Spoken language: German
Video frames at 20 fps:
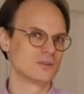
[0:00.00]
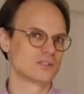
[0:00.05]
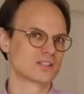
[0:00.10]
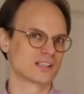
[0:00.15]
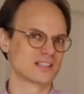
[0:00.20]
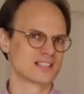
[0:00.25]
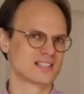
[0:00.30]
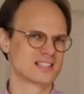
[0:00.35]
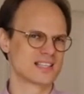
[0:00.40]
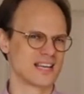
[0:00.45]

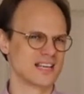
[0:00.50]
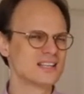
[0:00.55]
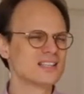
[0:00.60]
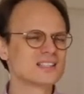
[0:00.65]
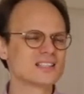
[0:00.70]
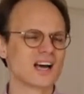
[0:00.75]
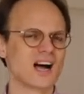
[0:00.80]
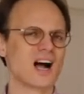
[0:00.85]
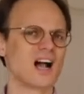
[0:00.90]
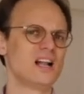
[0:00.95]
unseres
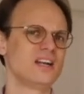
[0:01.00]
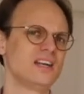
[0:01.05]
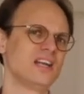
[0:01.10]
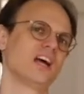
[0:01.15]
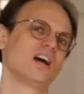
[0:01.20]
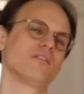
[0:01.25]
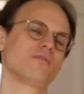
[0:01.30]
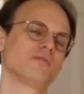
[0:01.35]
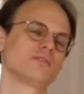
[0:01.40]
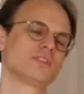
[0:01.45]
zentralen
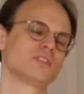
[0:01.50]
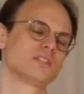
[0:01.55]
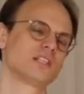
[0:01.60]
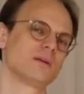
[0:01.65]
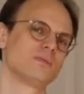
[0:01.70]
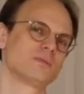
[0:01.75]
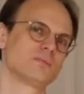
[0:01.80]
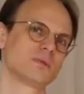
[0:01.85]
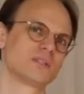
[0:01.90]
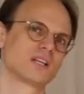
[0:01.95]

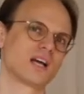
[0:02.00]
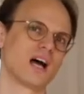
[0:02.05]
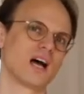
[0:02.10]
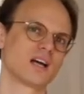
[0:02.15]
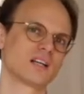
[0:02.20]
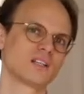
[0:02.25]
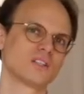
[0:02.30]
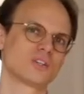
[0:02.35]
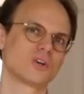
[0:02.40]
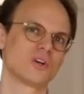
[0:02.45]
Nervensystems
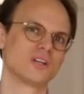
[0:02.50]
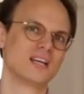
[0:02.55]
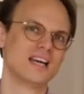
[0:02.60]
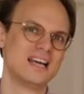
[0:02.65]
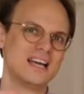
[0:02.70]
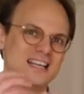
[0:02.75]
betrachten können,